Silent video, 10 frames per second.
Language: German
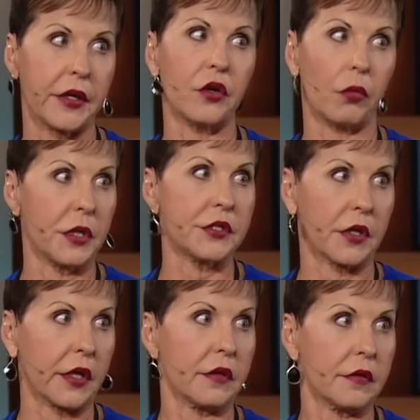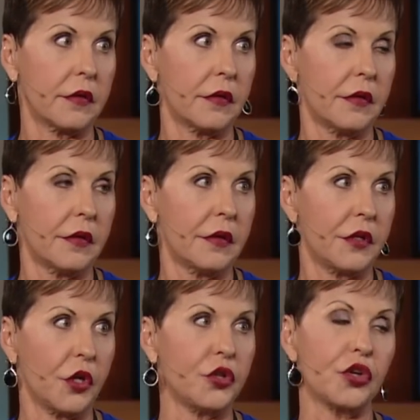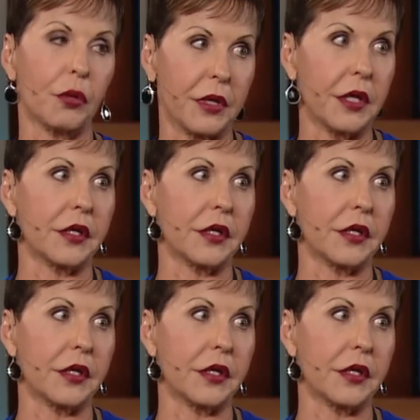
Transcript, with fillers: Vielleicht kommt euch das bekannt vor.